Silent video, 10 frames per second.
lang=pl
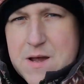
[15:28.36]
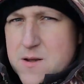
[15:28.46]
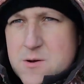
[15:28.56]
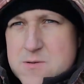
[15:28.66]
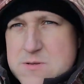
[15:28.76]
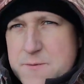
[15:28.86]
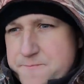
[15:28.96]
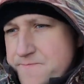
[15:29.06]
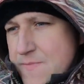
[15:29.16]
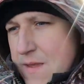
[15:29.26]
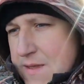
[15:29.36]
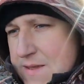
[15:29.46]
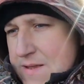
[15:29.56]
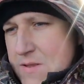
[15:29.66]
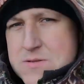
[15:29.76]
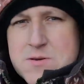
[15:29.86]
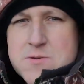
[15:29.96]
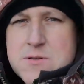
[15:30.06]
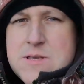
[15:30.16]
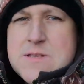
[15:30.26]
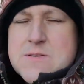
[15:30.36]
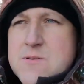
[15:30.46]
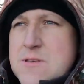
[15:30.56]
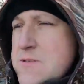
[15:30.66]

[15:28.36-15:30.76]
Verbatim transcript: Ale gorąco. No co, no nic, no